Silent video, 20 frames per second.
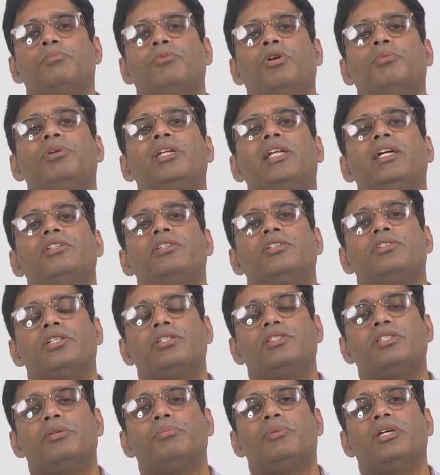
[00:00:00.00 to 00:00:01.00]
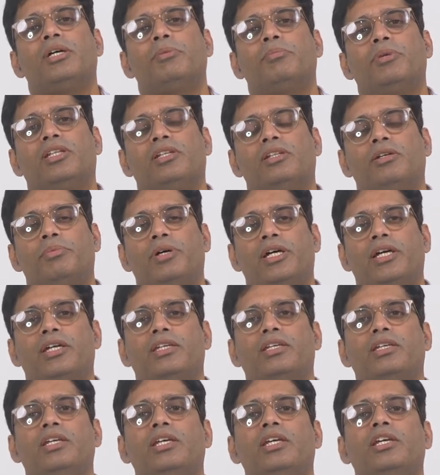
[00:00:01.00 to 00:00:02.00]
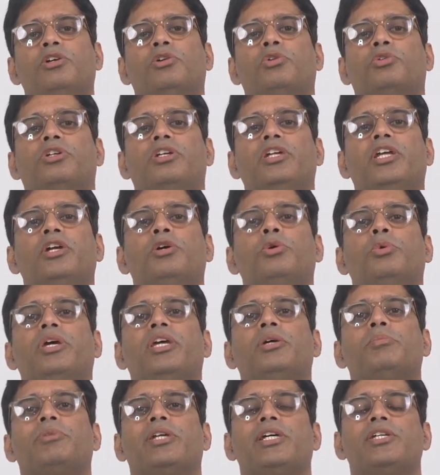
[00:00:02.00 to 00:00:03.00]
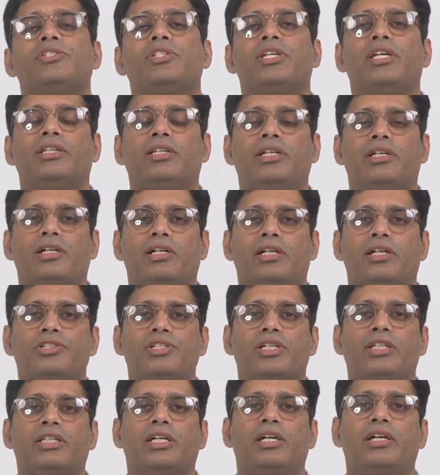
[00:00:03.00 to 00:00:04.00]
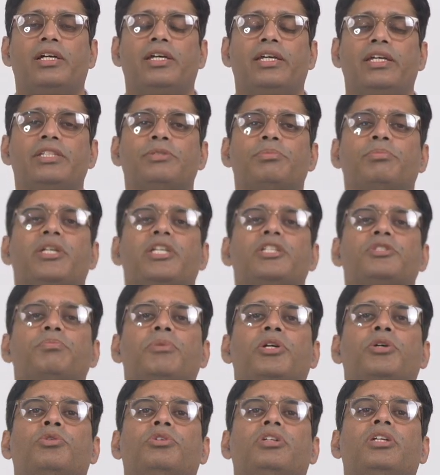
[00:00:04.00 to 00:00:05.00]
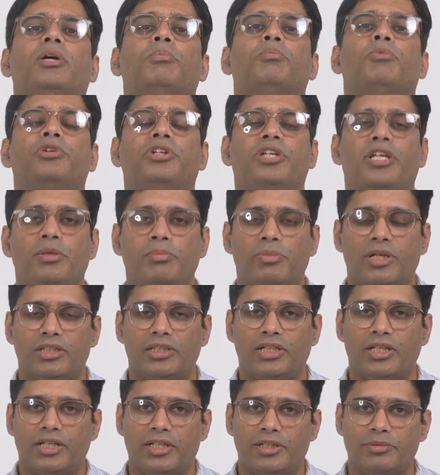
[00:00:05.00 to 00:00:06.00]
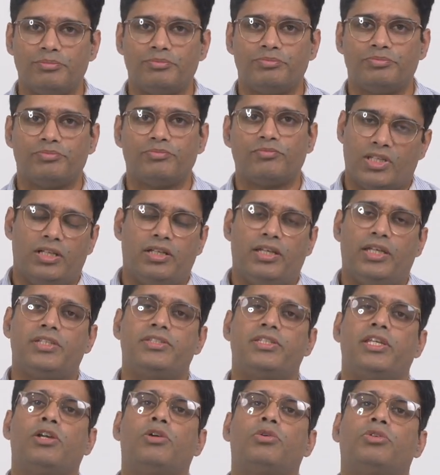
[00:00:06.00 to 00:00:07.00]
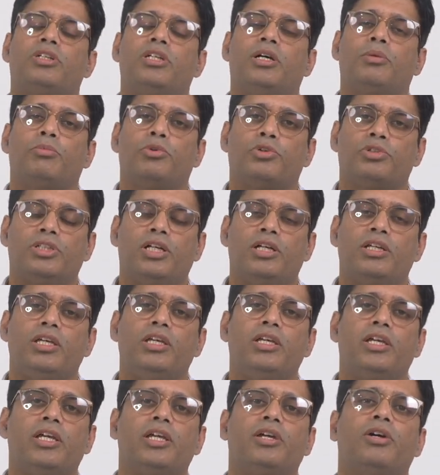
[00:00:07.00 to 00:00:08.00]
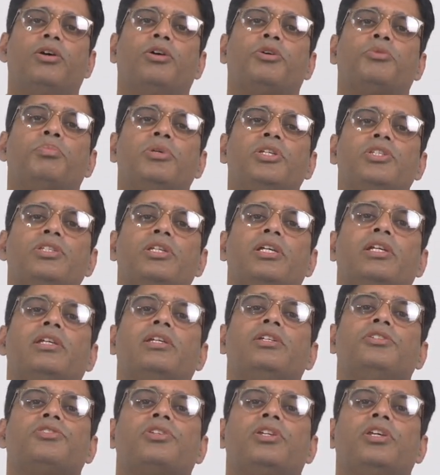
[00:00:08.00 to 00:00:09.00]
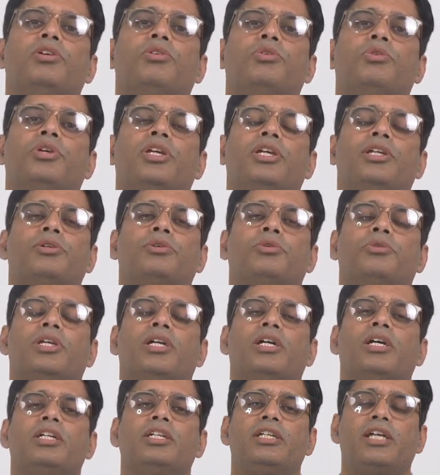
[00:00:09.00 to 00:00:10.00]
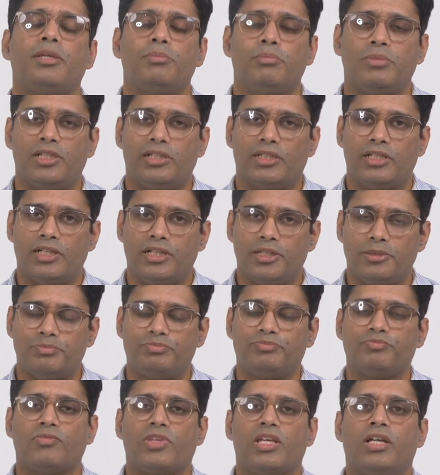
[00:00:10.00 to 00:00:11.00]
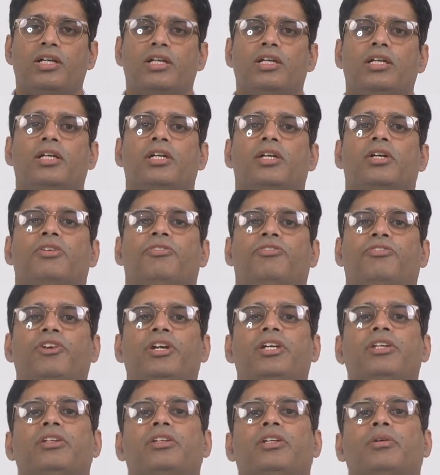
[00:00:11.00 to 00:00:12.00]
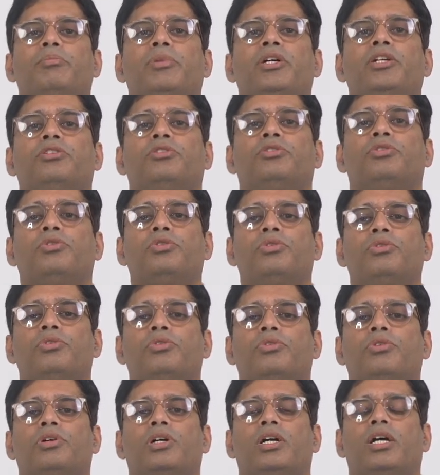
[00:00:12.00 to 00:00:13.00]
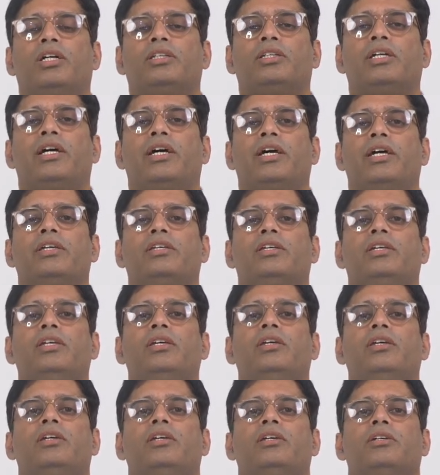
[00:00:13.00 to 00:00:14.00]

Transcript: इमोबिलाइजेशन से मेरा मतलब है कि घुटने को एक ब्रेस के अंदर रखा जाता है इस ब्रेस में घुटना मुड़ नहीं पाता है इससे घुटना मुड़ता नहीं है और पीसीएल इंजरी को हील होने का टाइम मिलता है फिर नंबर दो आता है कि